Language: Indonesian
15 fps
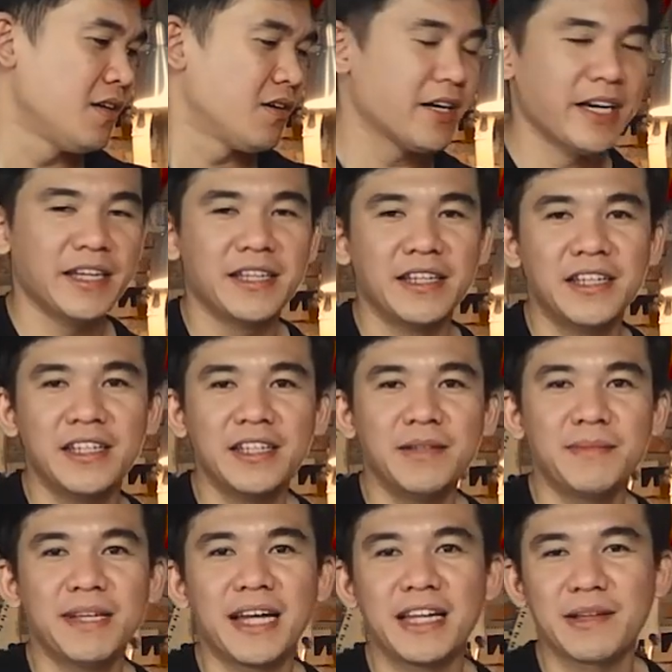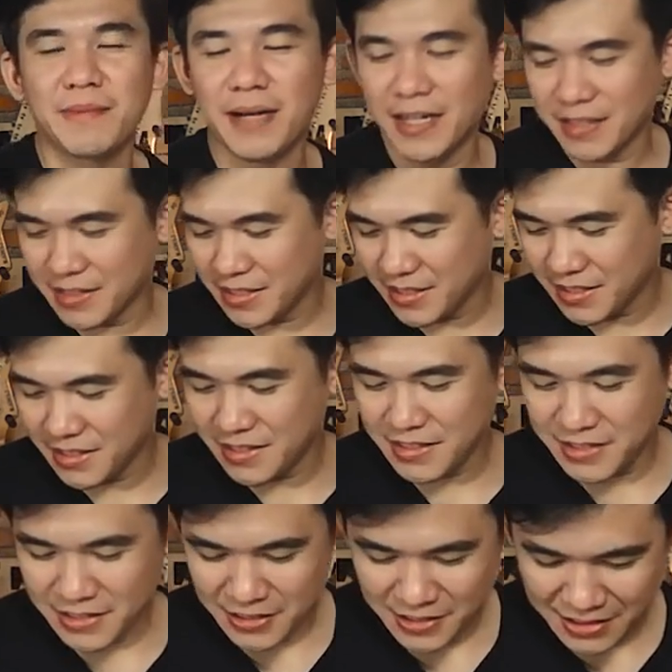Oke, jadi ini menarik banget nih.
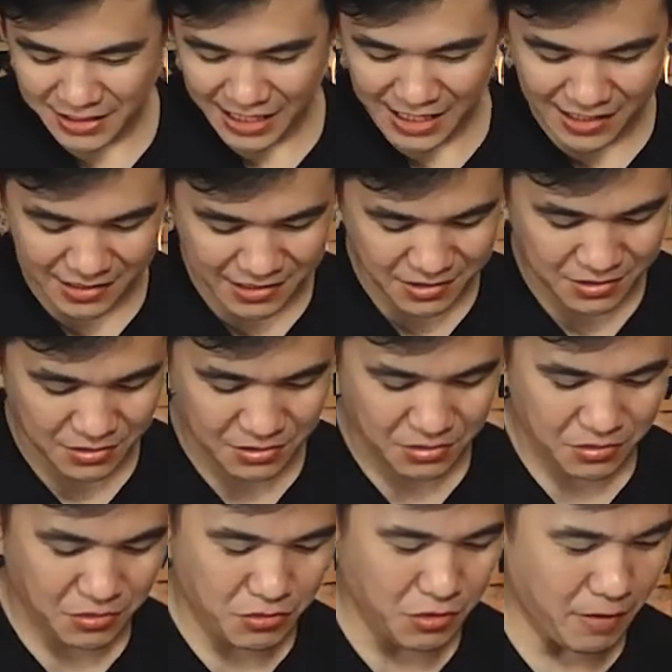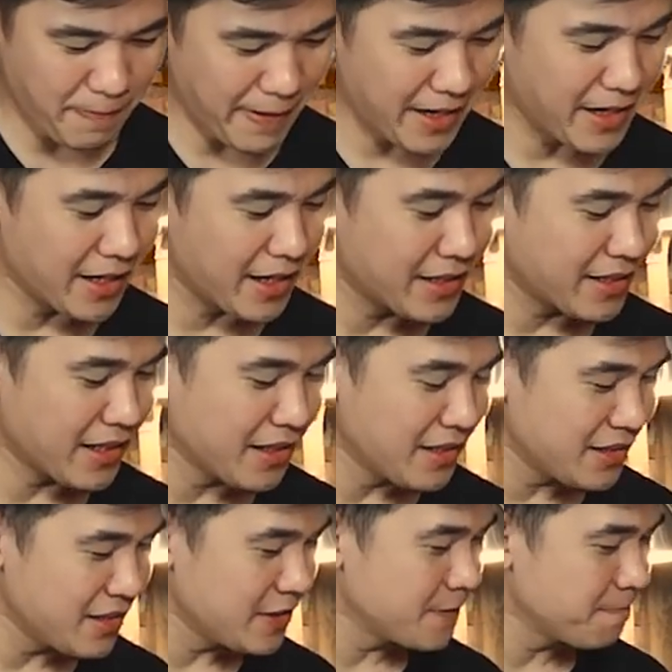Jadi saat gue pegang gitar
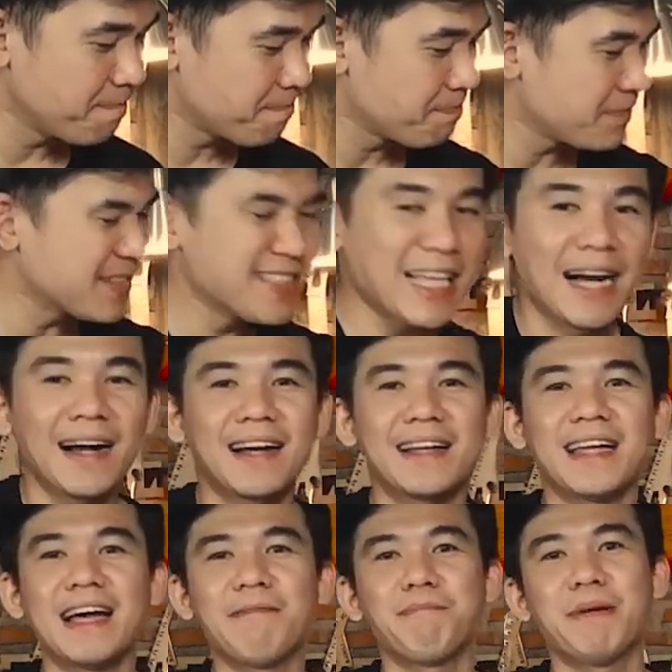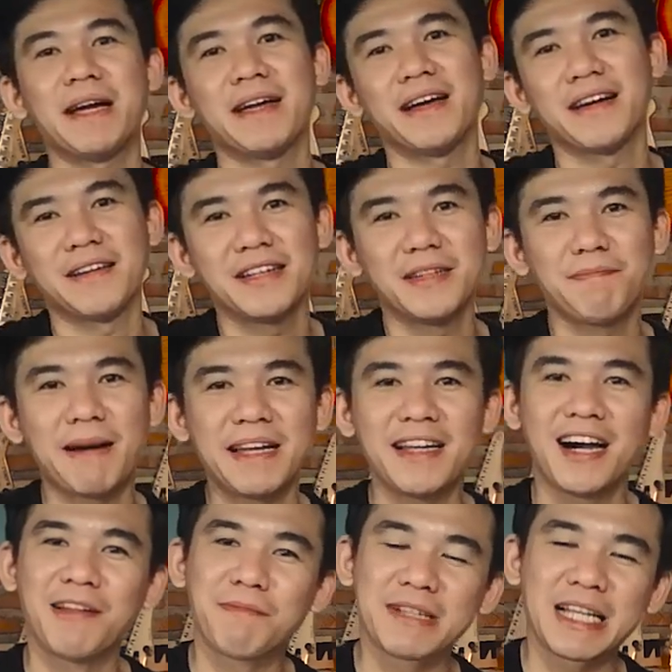ini, entah kenapa ya di
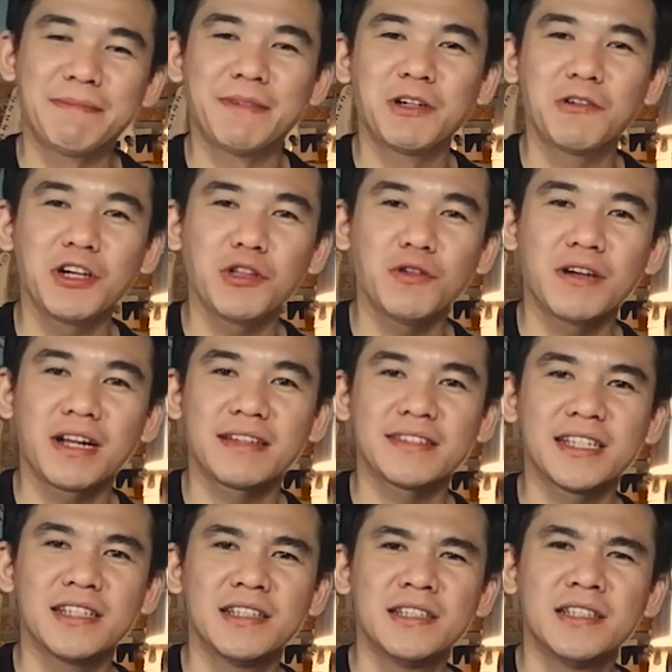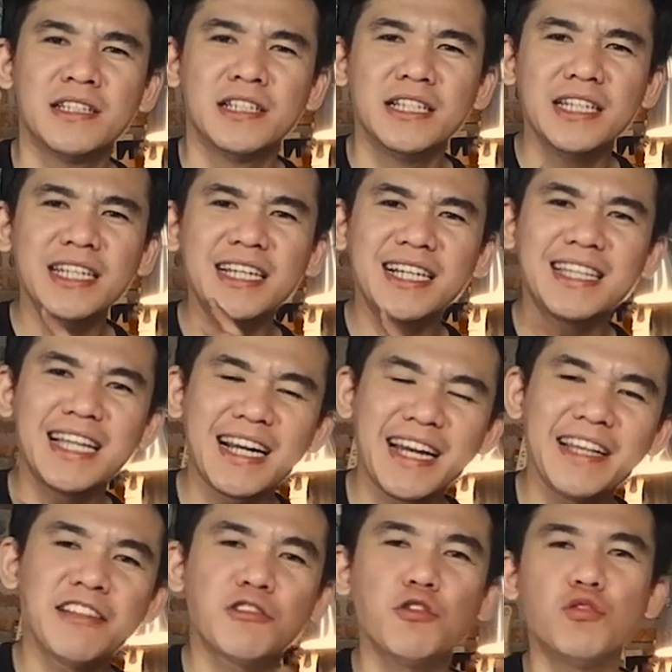pandangan pertama gue itu ngerasa ini gitar
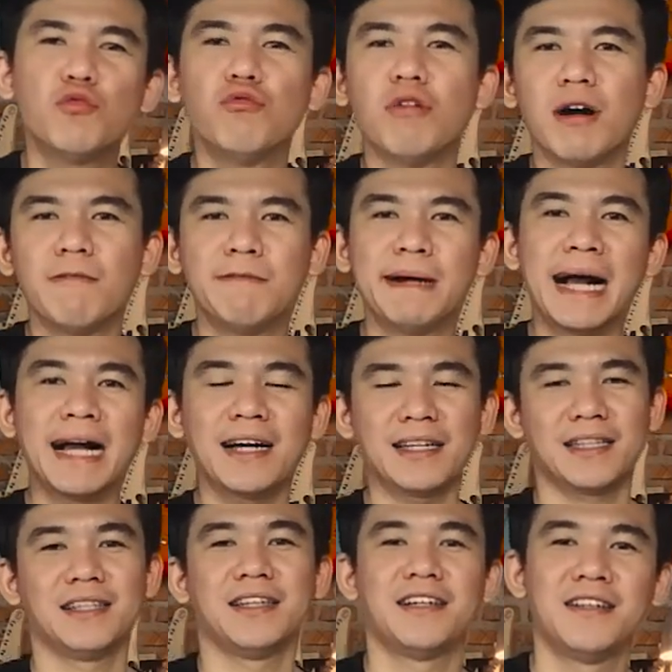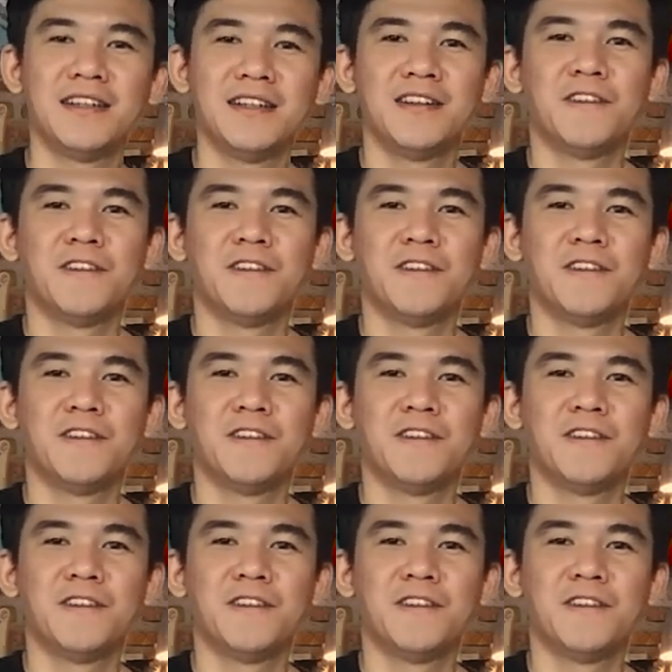kayaknya kok gue banget ya.